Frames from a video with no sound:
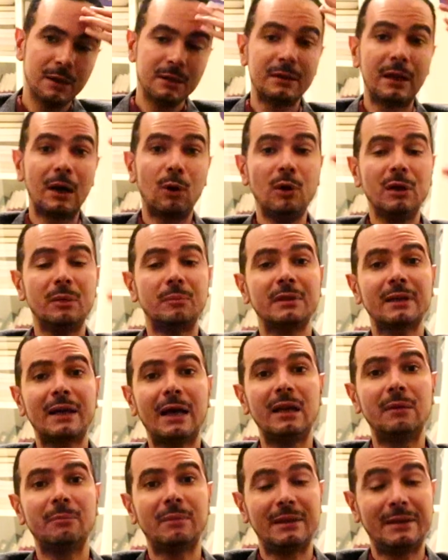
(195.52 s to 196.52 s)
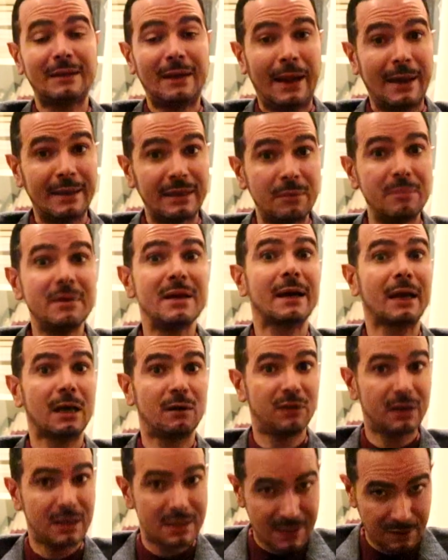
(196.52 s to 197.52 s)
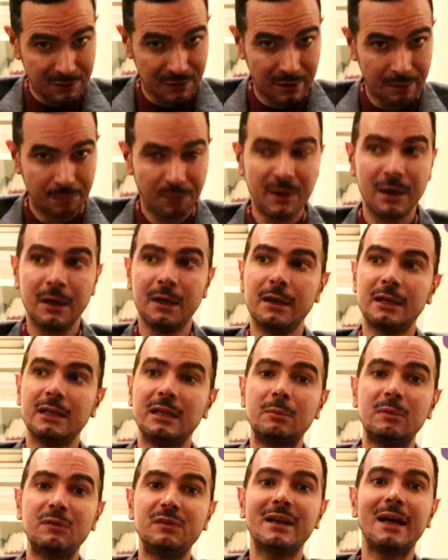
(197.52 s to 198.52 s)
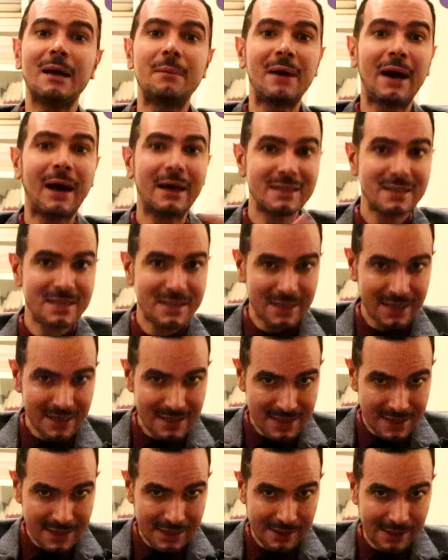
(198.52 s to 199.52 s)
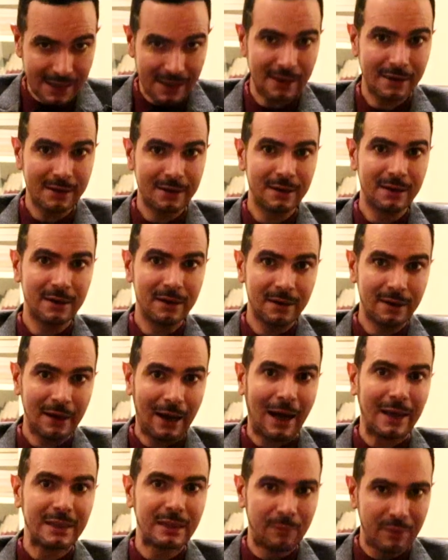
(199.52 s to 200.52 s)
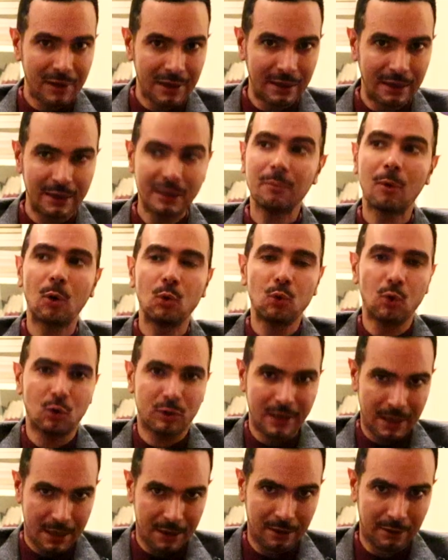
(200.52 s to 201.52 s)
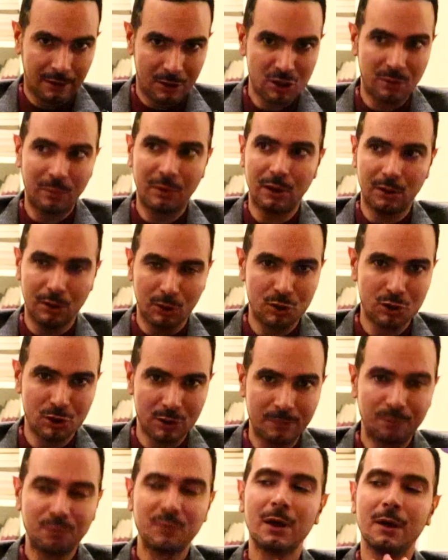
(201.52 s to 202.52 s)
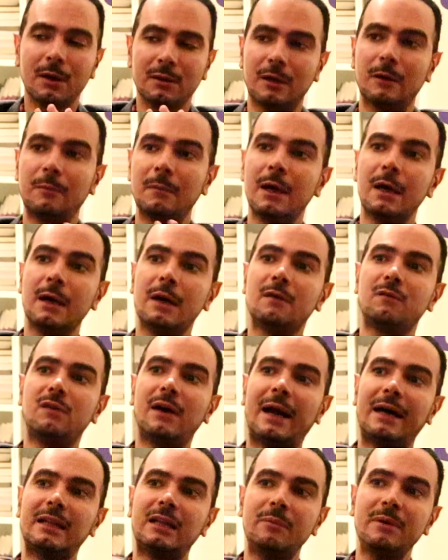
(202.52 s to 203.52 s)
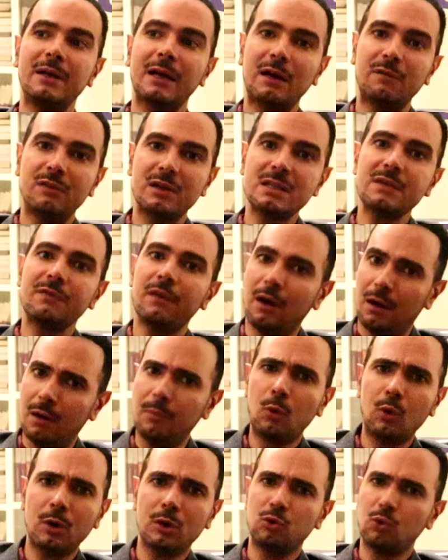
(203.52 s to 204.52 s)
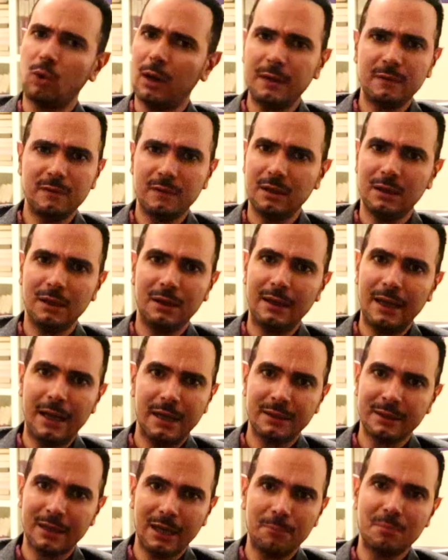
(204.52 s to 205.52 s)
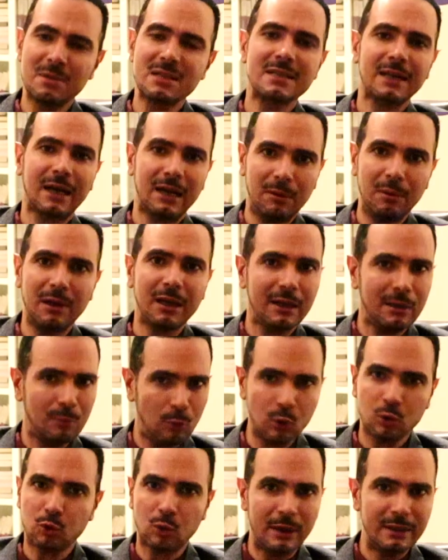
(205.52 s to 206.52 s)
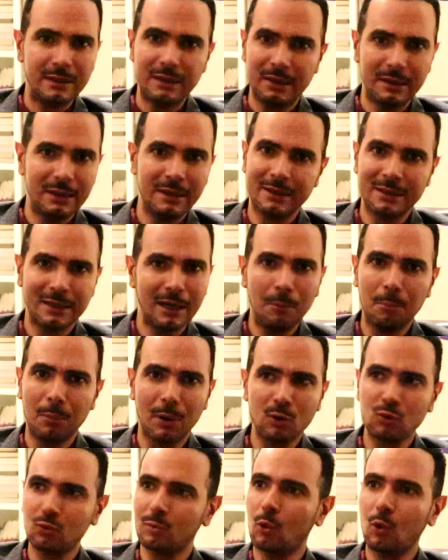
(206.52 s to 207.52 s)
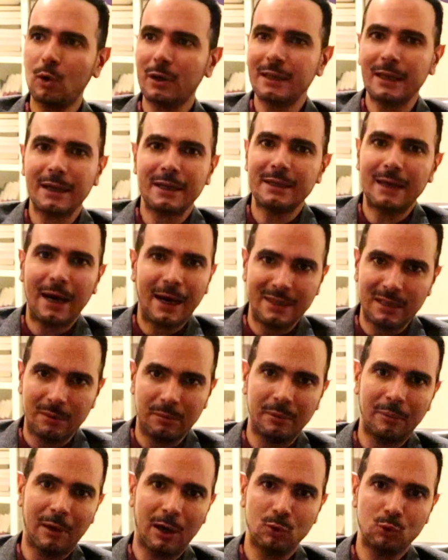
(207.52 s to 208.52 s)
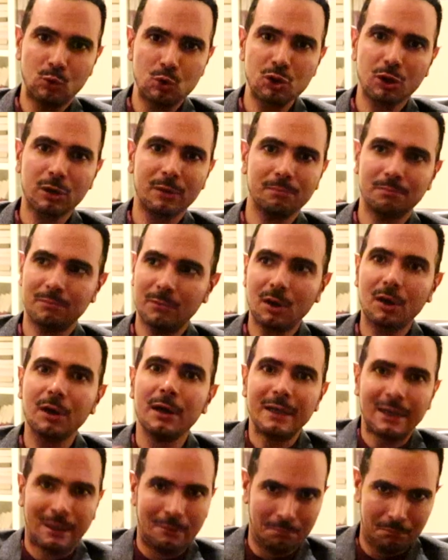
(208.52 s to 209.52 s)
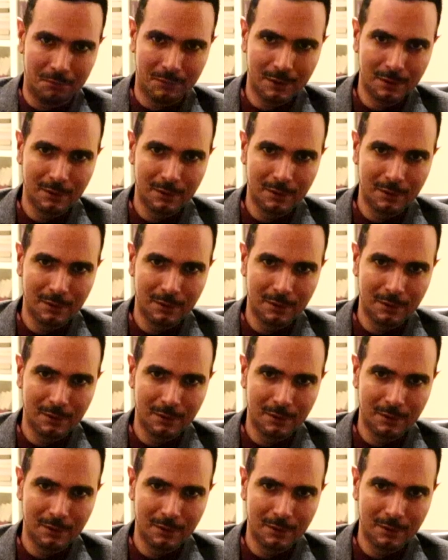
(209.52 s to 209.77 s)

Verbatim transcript: ده لو احنا بنتكلم عن العدمية كفلسفة إنما في جماعات سياسية عدمية ده موضوع تاني عشان ما نخلطش طيب فالعدميه كفلسفه اه ممكن تؤدي للا انجاب بس خلي بالك ممكن تؤدي للانجاب برضه ما هو كده كده عدمي ما عندوش قيم